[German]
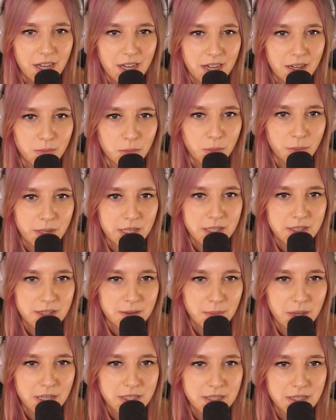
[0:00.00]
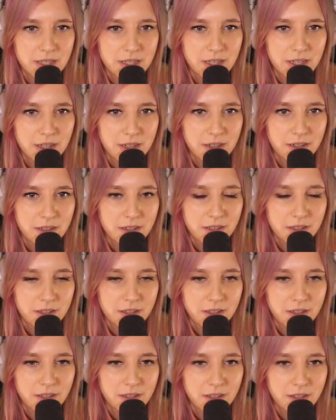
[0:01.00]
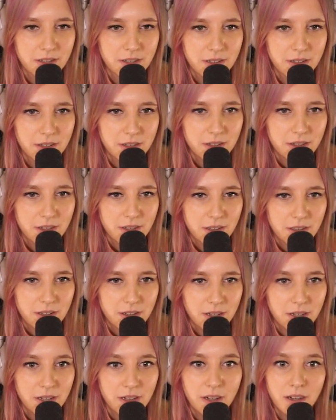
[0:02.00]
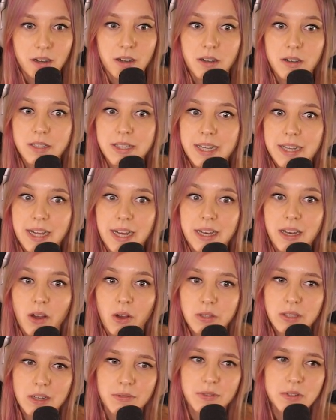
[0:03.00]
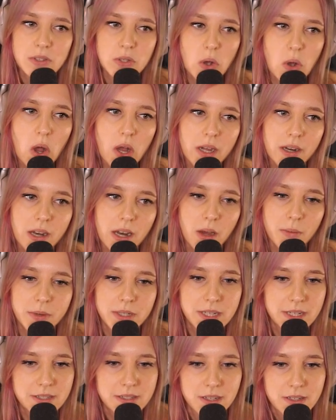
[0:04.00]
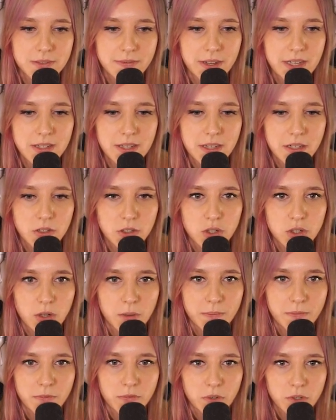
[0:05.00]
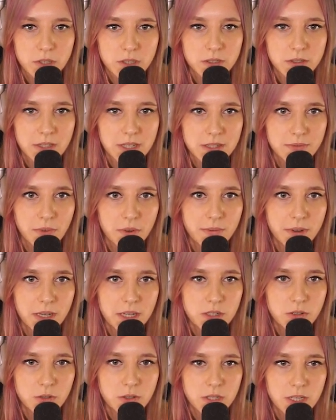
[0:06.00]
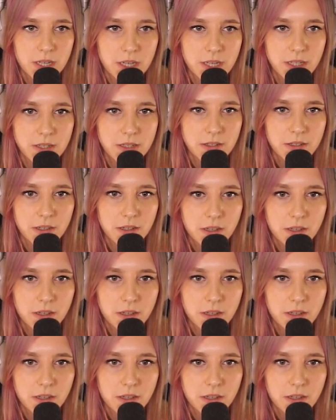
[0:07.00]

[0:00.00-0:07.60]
Ach, Moment, der macht dann ja... Oh, der kann auch dafür sorgen, glaube ich, dass das Wasser gestoppt wird. Das wollen wir natürlich nicht.